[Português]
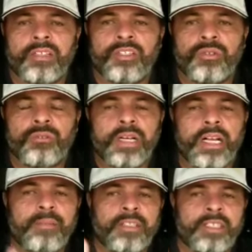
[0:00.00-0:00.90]
de uma
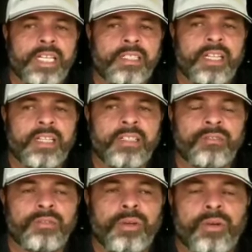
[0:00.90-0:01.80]
camiseta
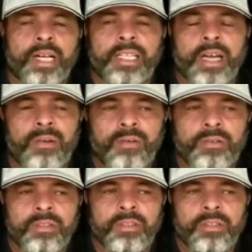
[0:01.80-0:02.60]
do meu canal